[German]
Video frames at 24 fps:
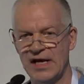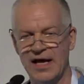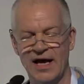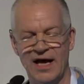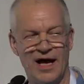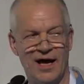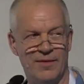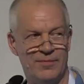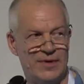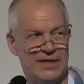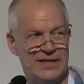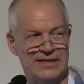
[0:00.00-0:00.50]

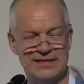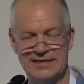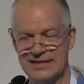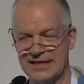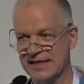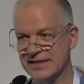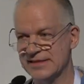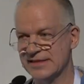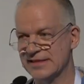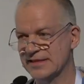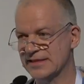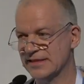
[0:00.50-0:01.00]
Aber
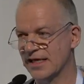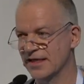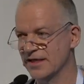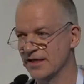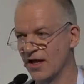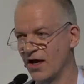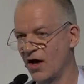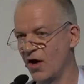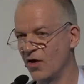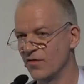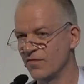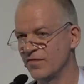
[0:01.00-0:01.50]
das ist
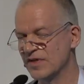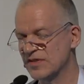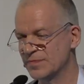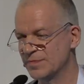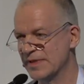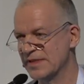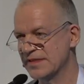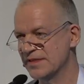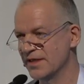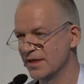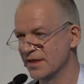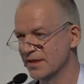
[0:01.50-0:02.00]
genau, was
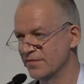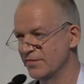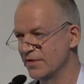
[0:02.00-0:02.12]
passiert.